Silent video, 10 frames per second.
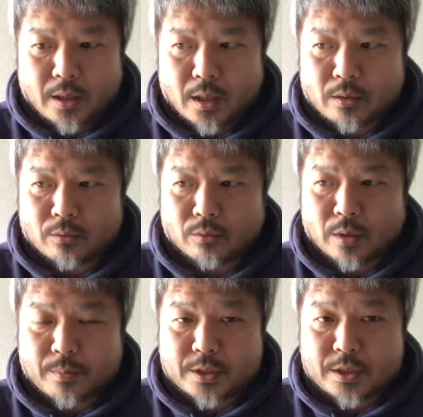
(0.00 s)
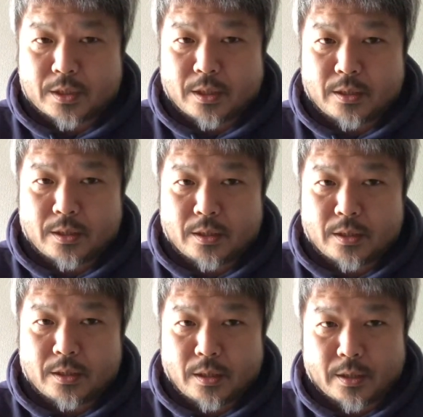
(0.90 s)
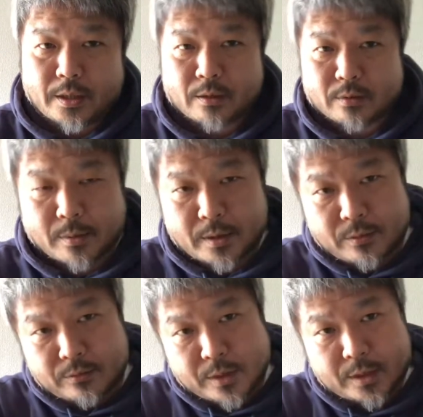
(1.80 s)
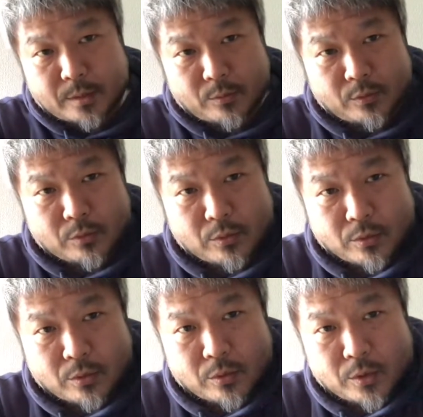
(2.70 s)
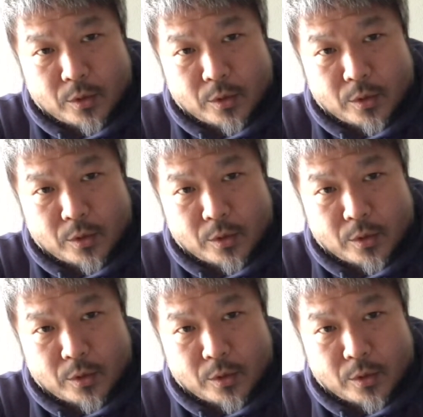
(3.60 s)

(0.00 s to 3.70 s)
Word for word: あのやっぱり実際にねリアルで運営したものを、